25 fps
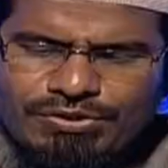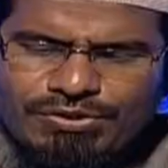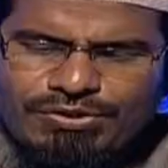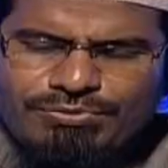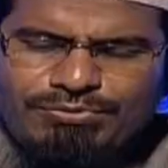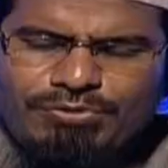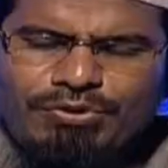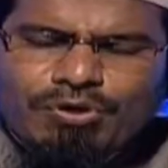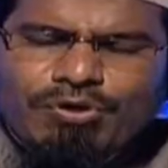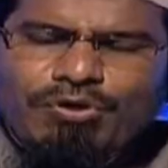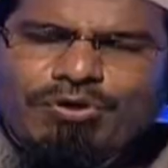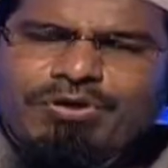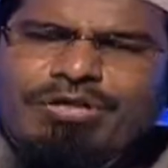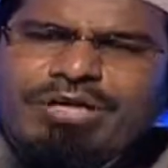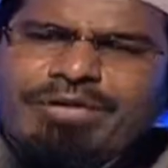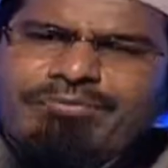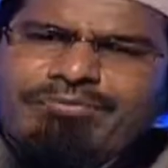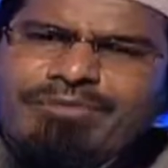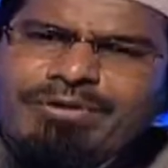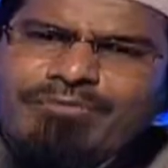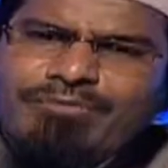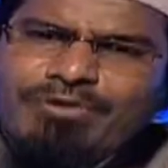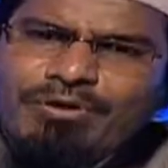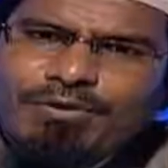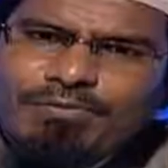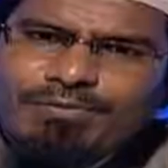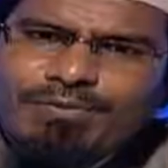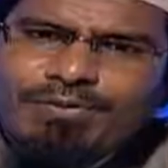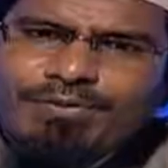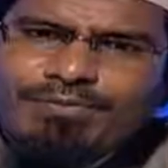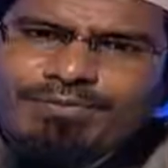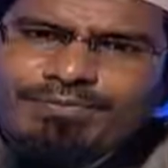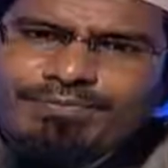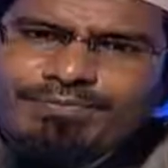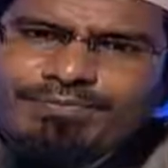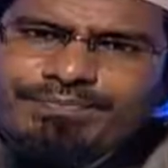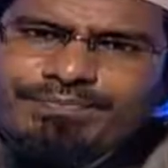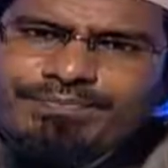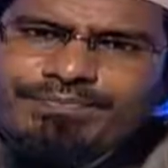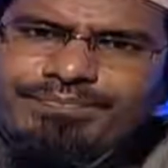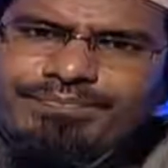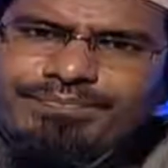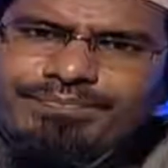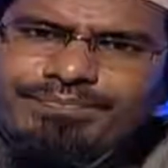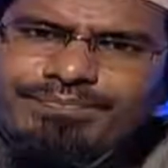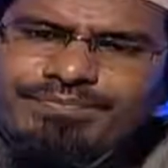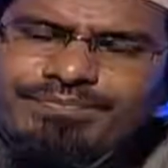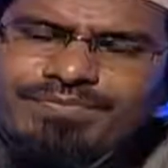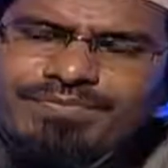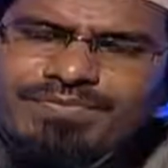তো মূল কথা আমরা বলবো
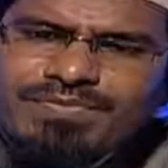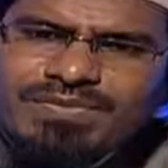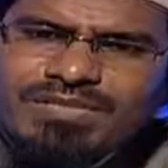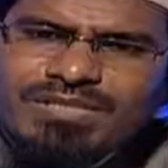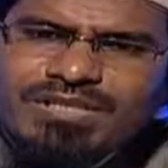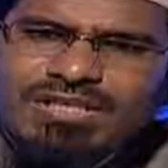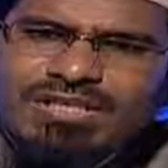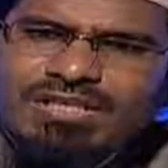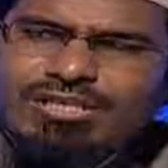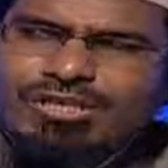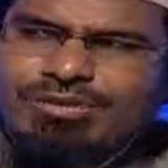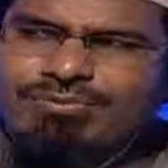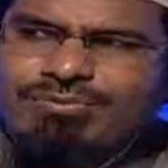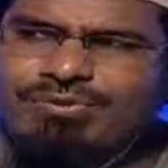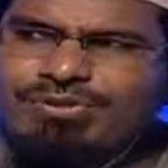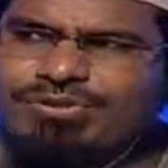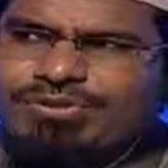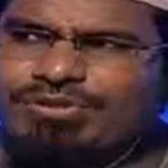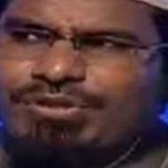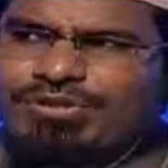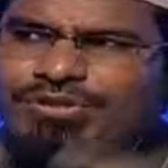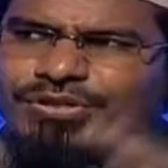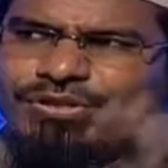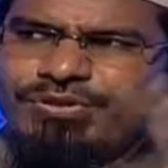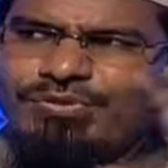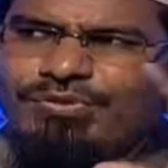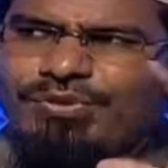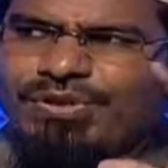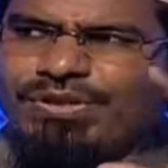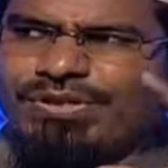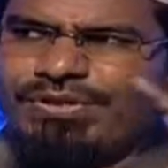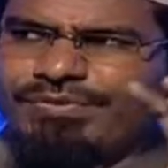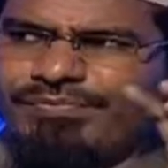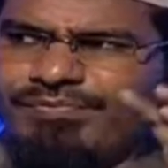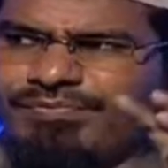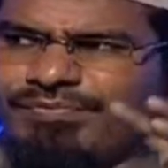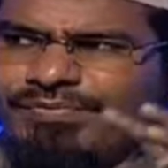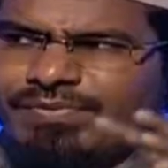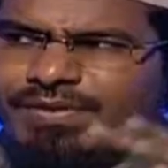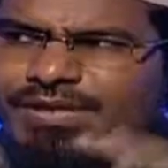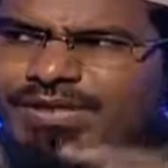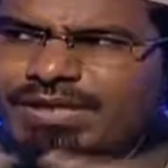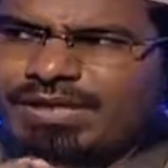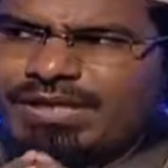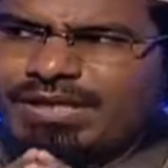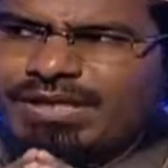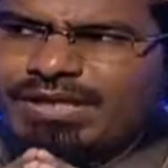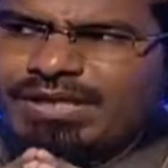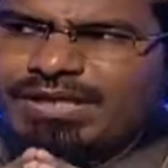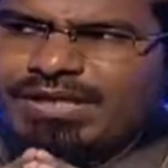যে এ সমস্ত যেগুলি
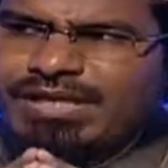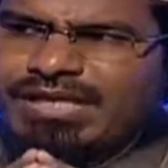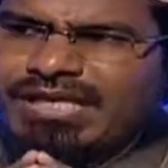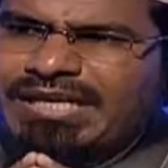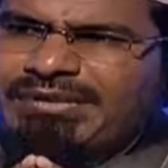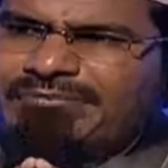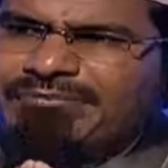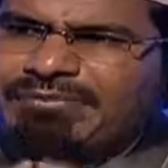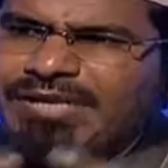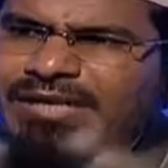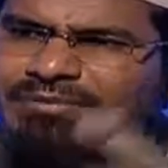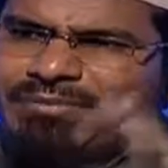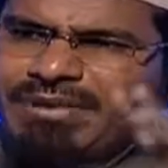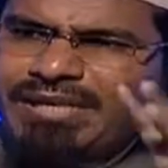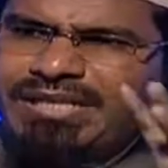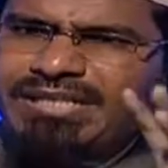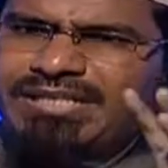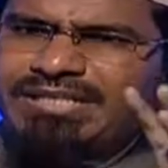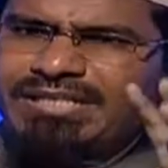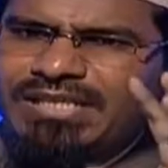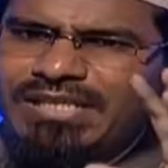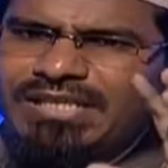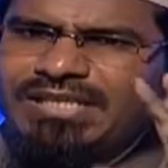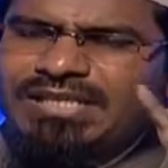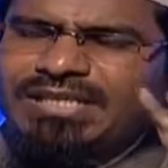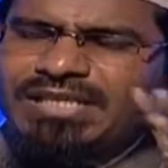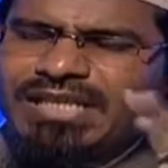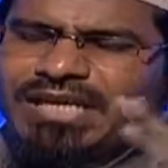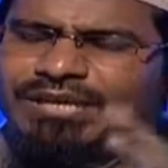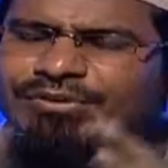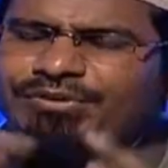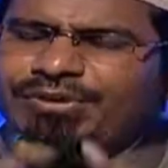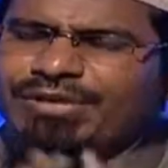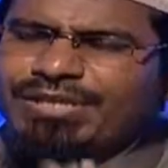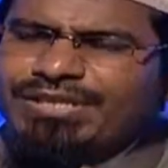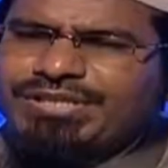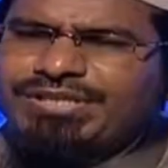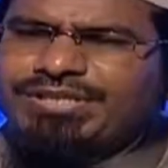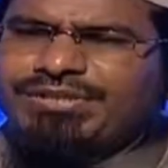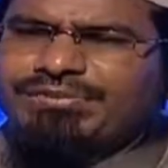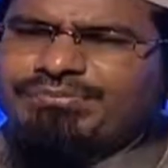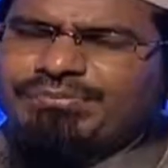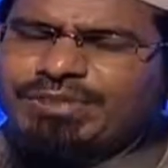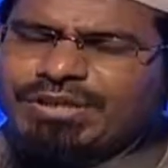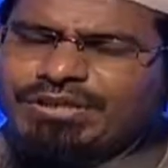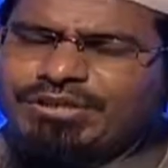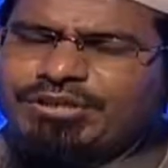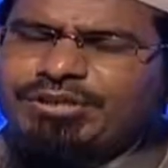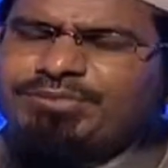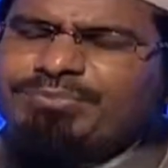ক্যামেরা বা ইত্যাদির কারণে যে
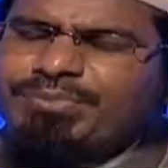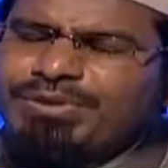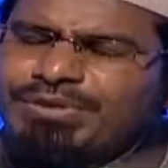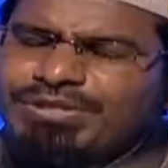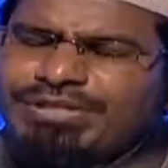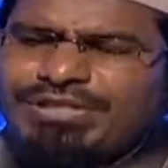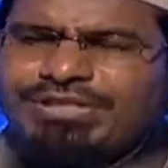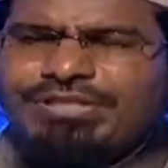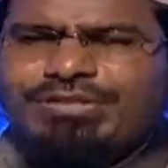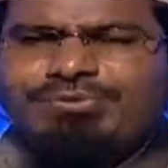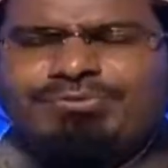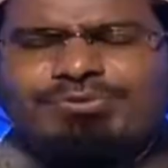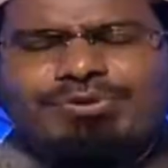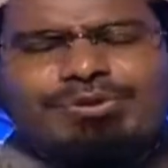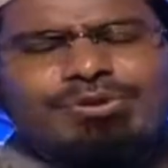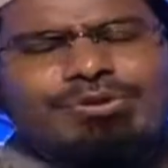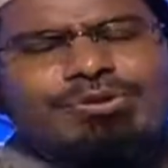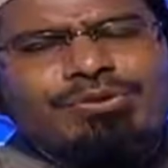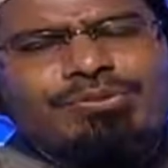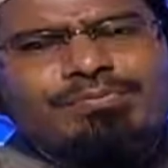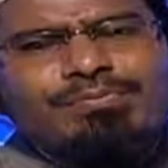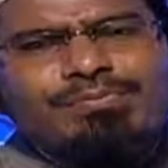মাধ্যমে যে সমস্ত